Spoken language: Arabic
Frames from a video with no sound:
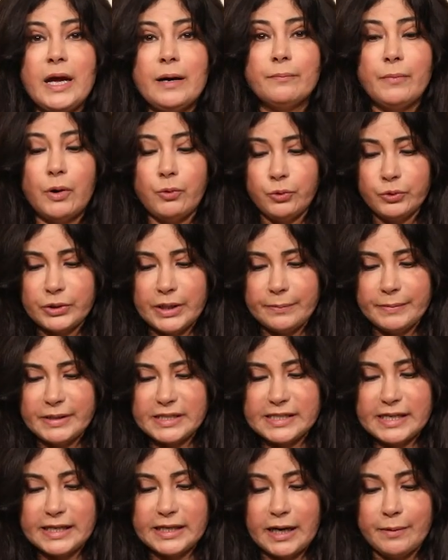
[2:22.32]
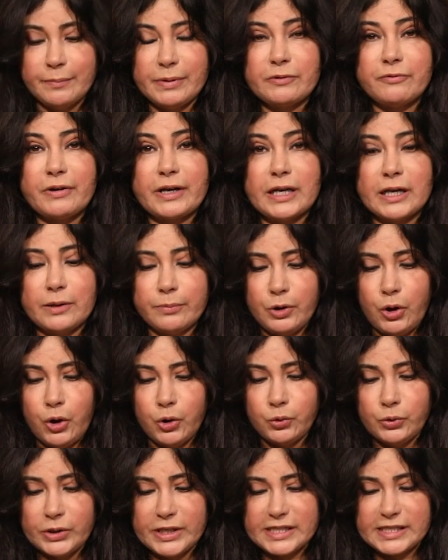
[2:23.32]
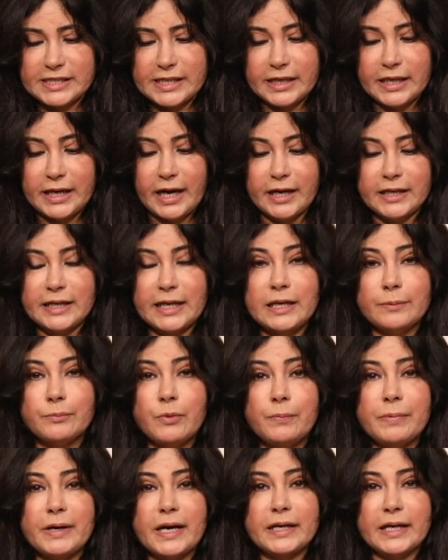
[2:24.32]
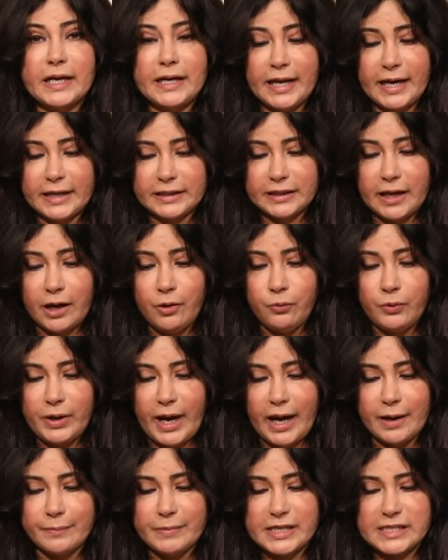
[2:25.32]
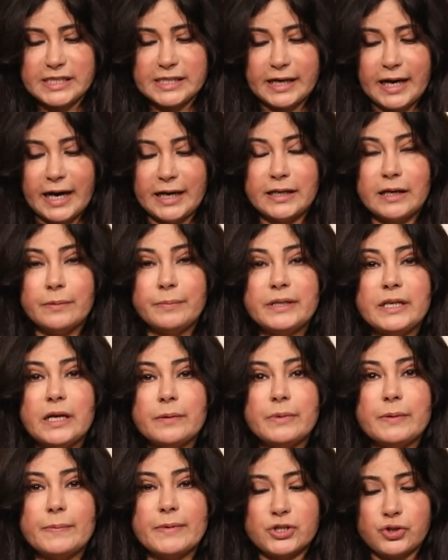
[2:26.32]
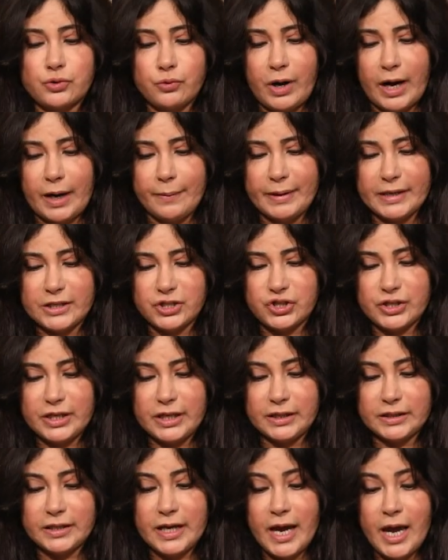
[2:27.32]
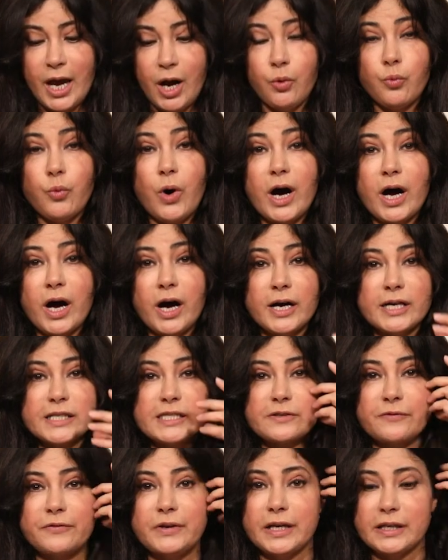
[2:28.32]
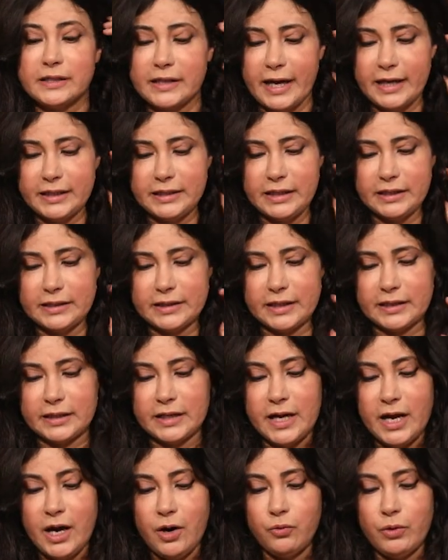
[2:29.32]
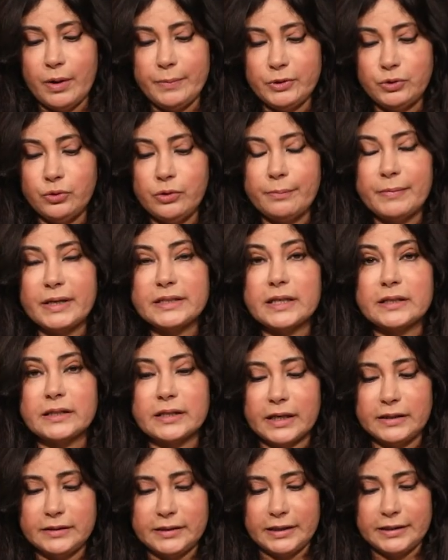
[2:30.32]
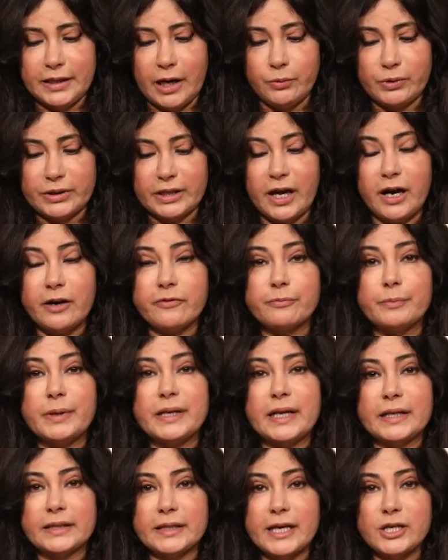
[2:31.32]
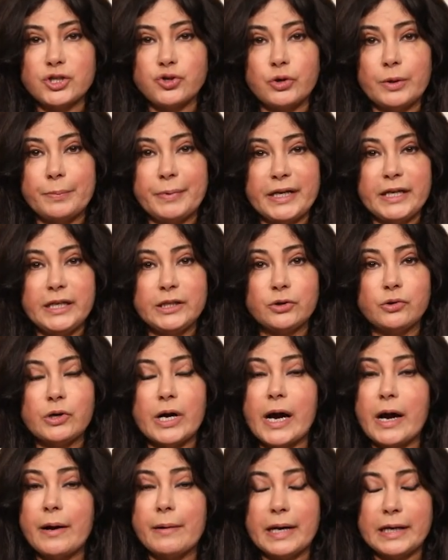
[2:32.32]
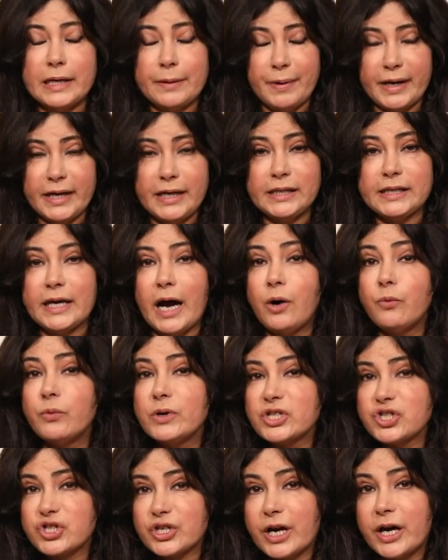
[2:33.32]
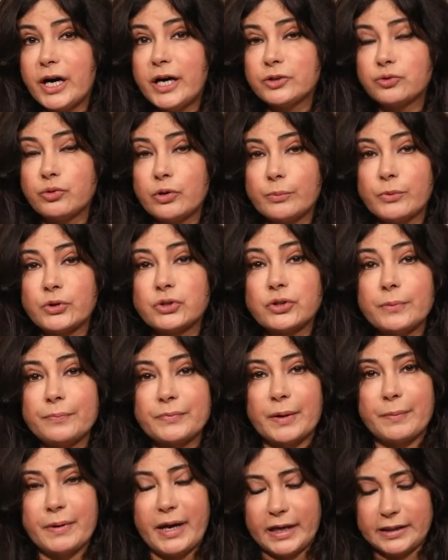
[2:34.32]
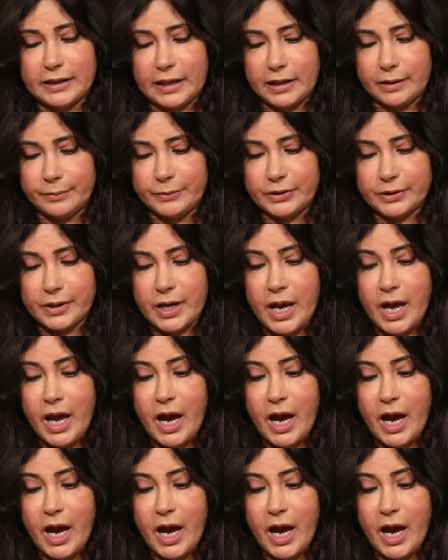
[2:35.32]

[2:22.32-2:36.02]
مولود الميزان عم بتفكر بالحلول السريعة يلي ممكن إنها تقوي حماسك على البدء بمشروع عمل جديد وخاص فيك تحديدا وبدون ما تتردد أو تخاف من نتائجه البعيدة, البعيدة أو إجراءاته المرتبطة بهذا الأمر